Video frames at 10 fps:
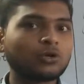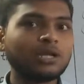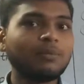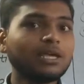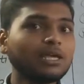
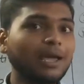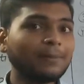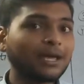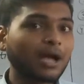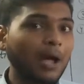में कि ये
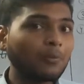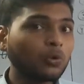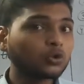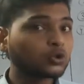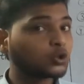अपने काम
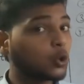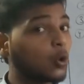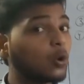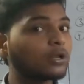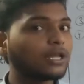को
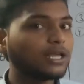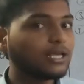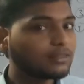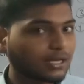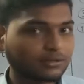छोड़ नहीं
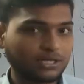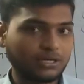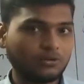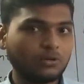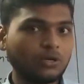सकते
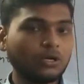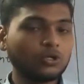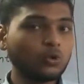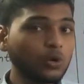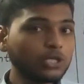
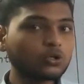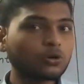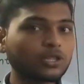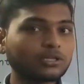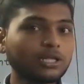क्यों नहीं छोड़
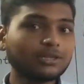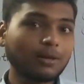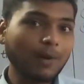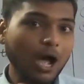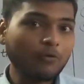सकते
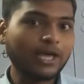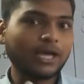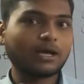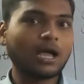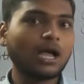दबाव है
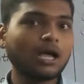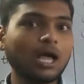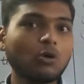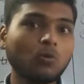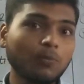कहाँ का
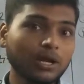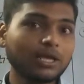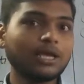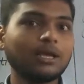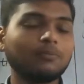ऊपर
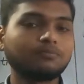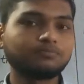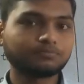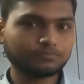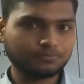के
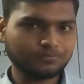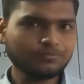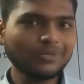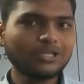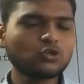
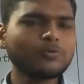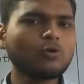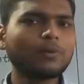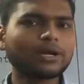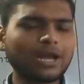जो भी
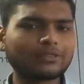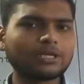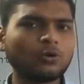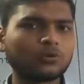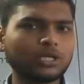ऊपर क्लास के
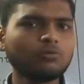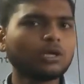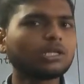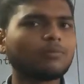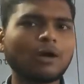लोग थे उनका
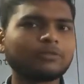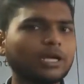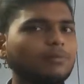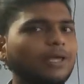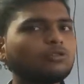दबाव था
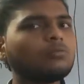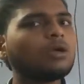कि भाई तुम